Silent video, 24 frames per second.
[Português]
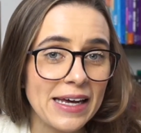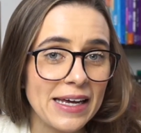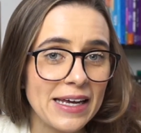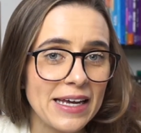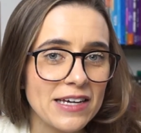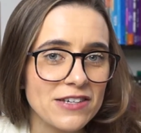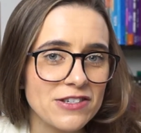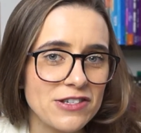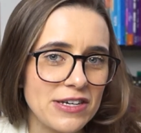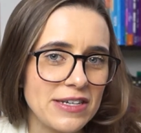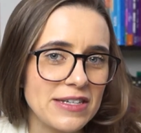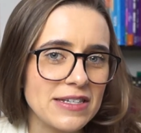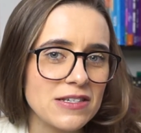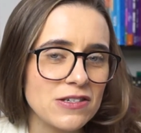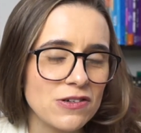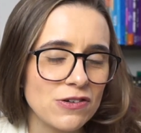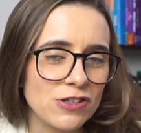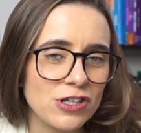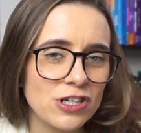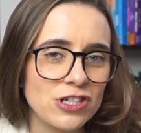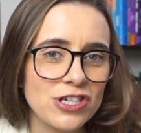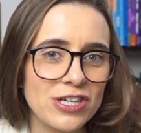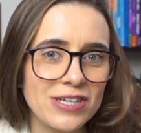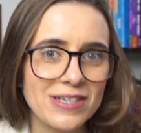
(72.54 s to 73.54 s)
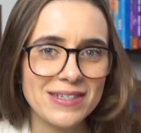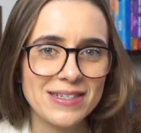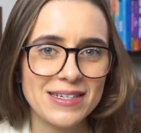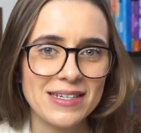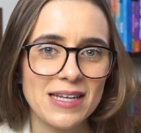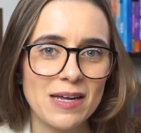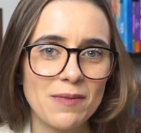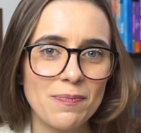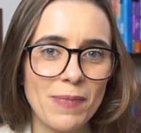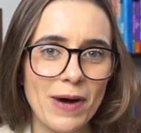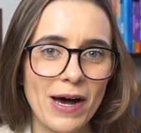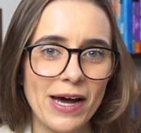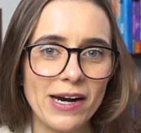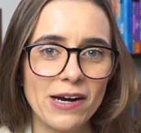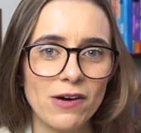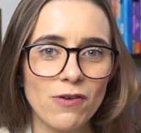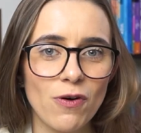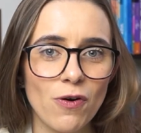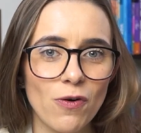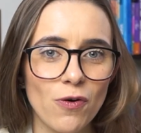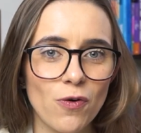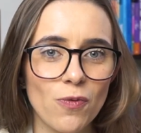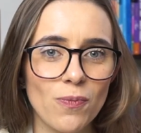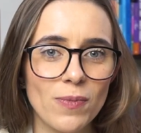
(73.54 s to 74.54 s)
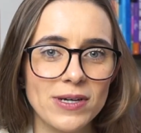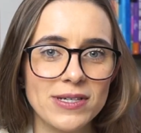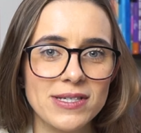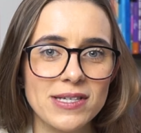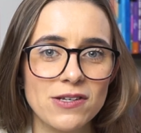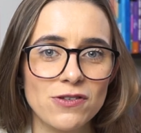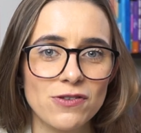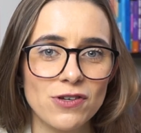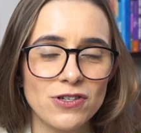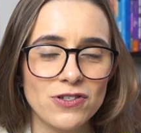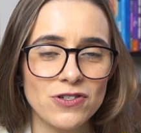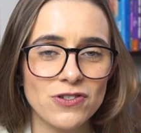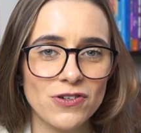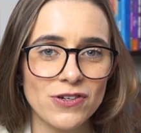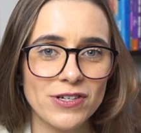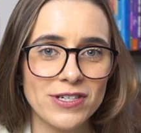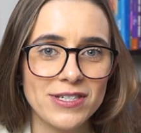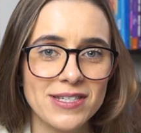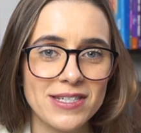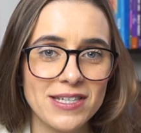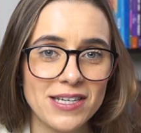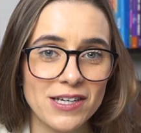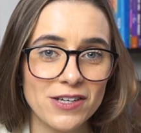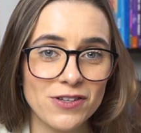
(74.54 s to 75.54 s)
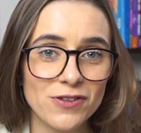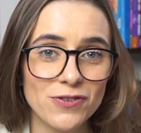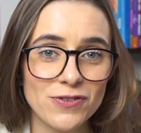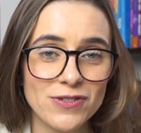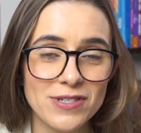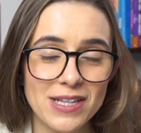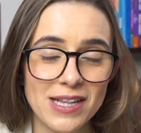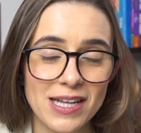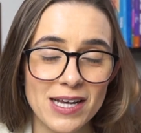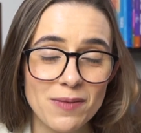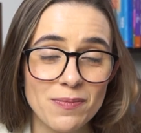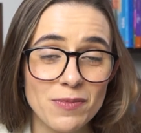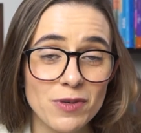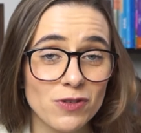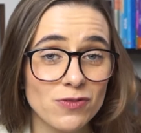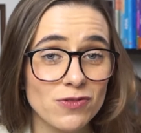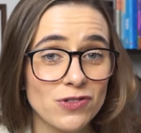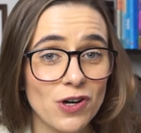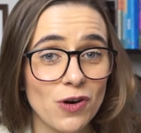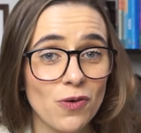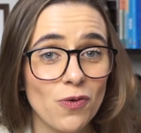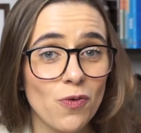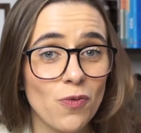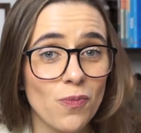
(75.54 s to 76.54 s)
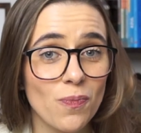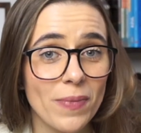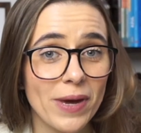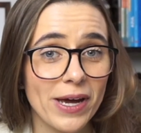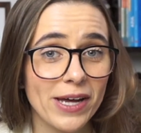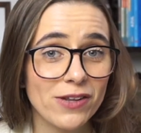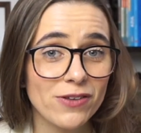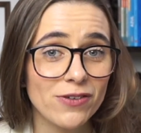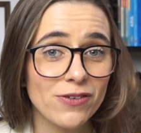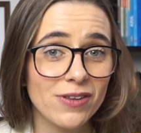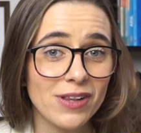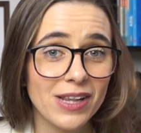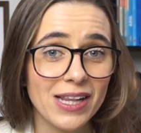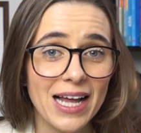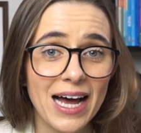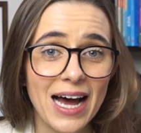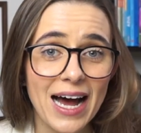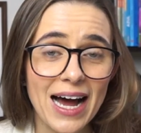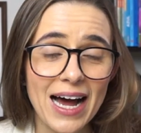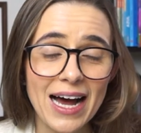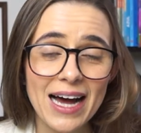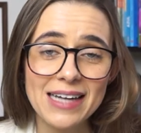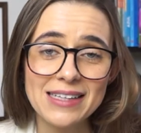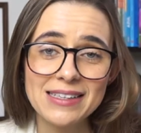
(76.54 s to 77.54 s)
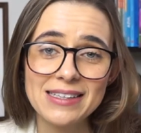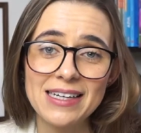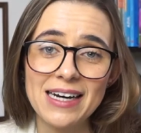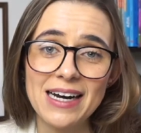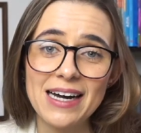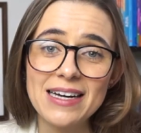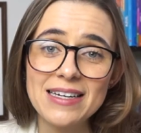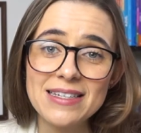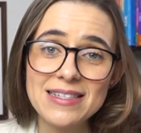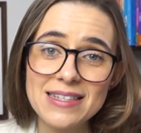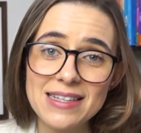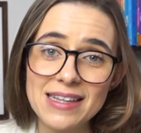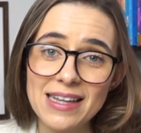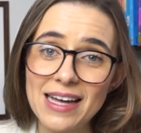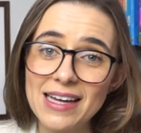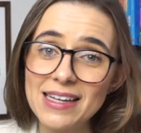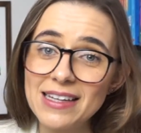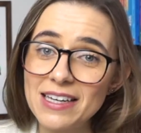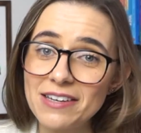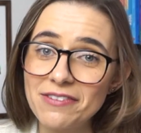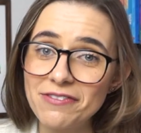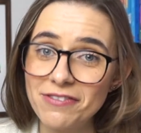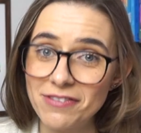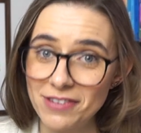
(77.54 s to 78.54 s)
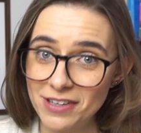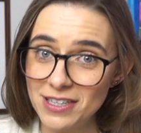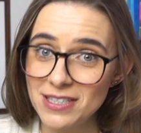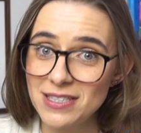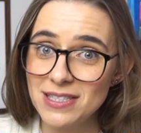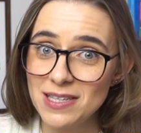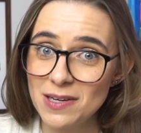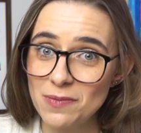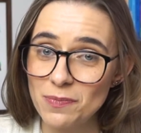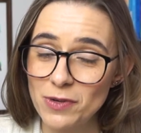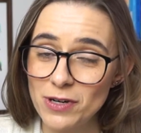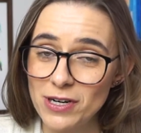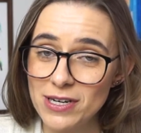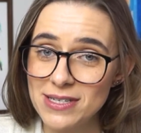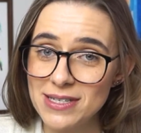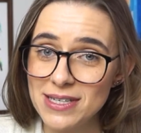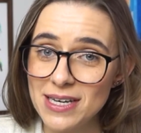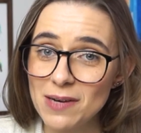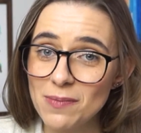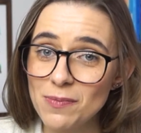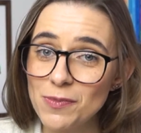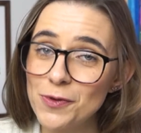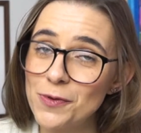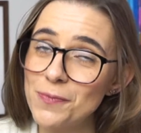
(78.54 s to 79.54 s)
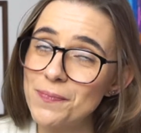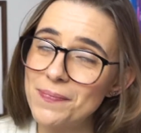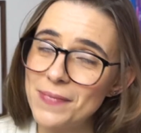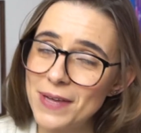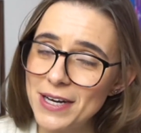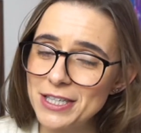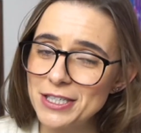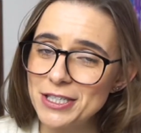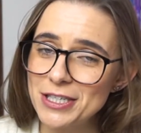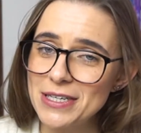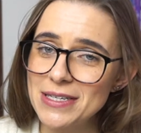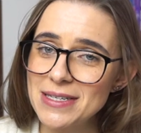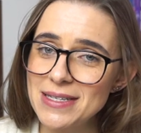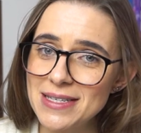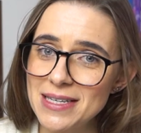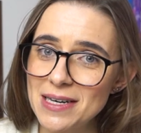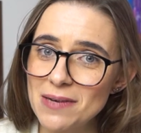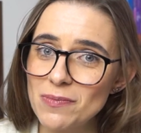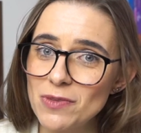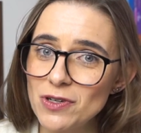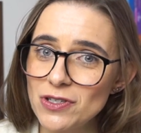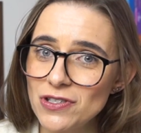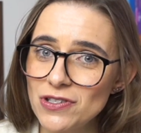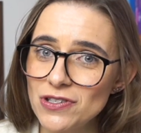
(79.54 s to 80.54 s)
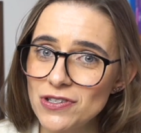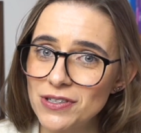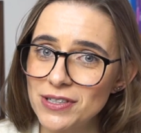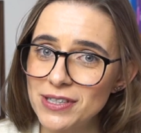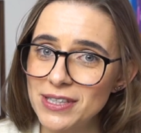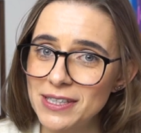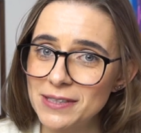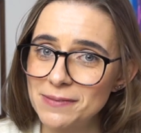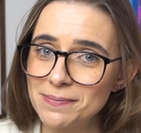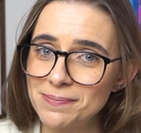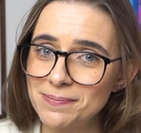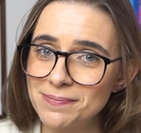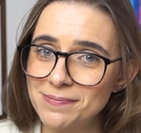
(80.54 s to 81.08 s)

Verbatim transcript: E às vezes, quando a gente se depara com algumas situações que nos lembram de algum medo lá atrás, lá da infância, por exemplo, a gente se emociona.